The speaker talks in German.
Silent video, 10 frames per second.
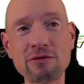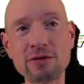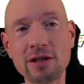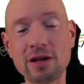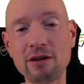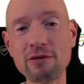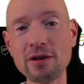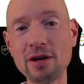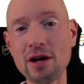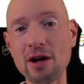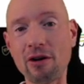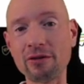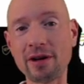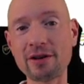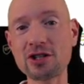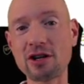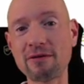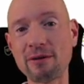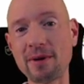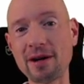den auf und dann schauen
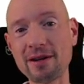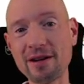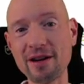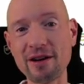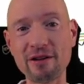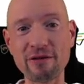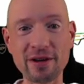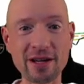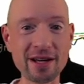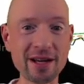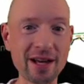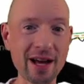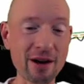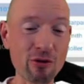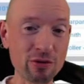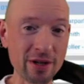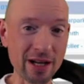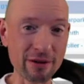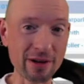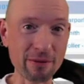wir mal, wie
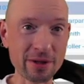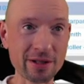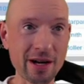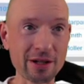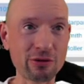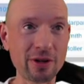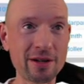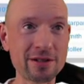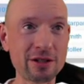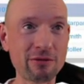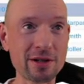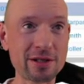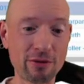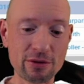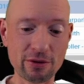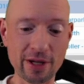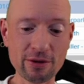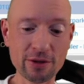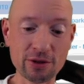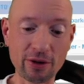Unilever mit der aktuellen Situation
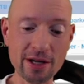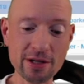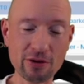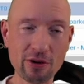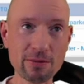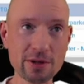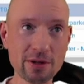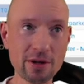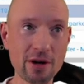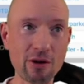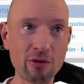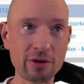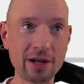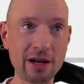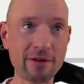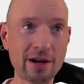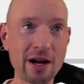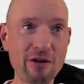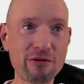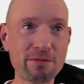zurechtkommt. Unilever
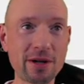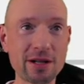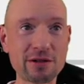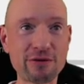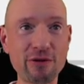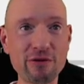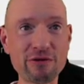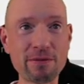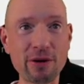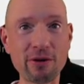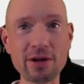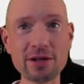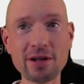auf Platz 5 bei euch,